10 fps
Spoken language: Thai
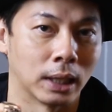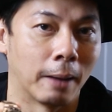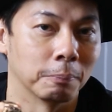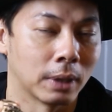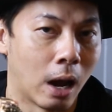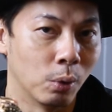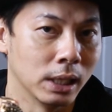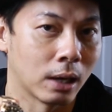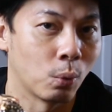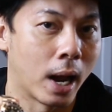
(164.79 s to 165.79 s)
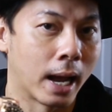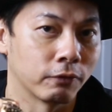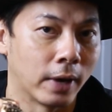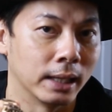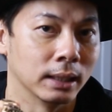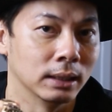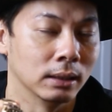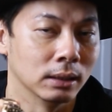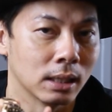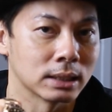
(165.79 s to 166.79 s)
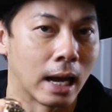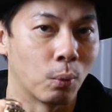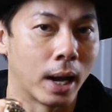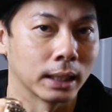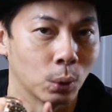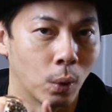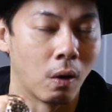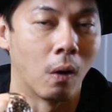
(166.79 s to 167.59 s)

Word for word: ครับเขาเรียกว่า Fat Lady เนื่องจากว่าตัวข